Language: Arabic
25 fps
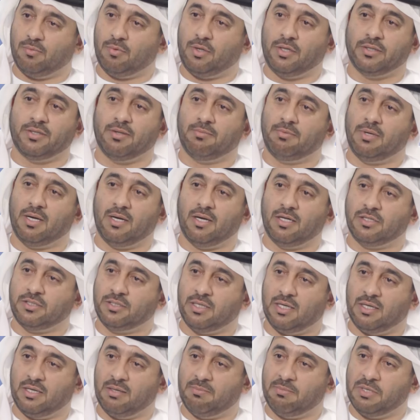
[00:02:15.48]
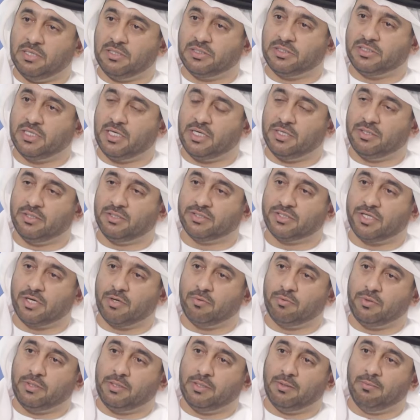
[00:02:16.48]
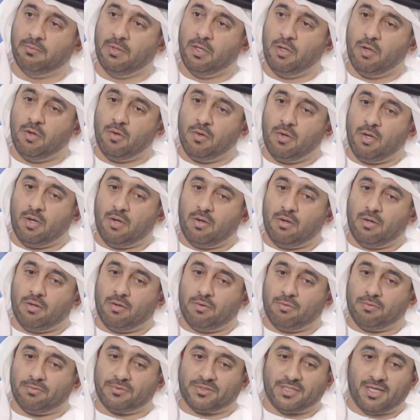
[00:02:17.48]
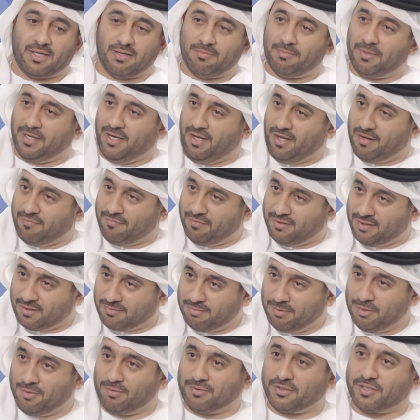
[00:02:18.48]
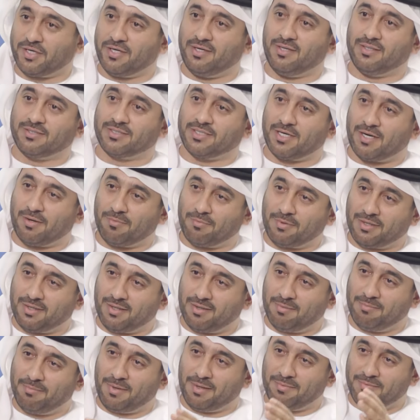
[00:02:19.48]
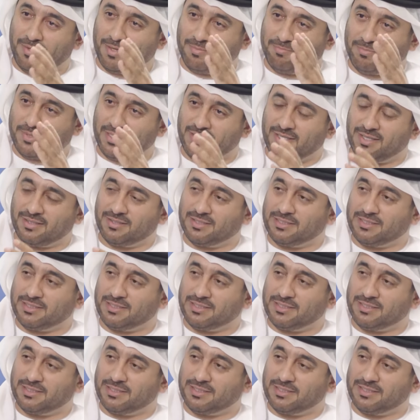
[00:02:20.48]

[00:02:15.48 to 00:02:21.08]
واحده من الاشياء اللي ما ينساها النصراويه وسالم انا عارف انك من اسره نصراويه لامتداد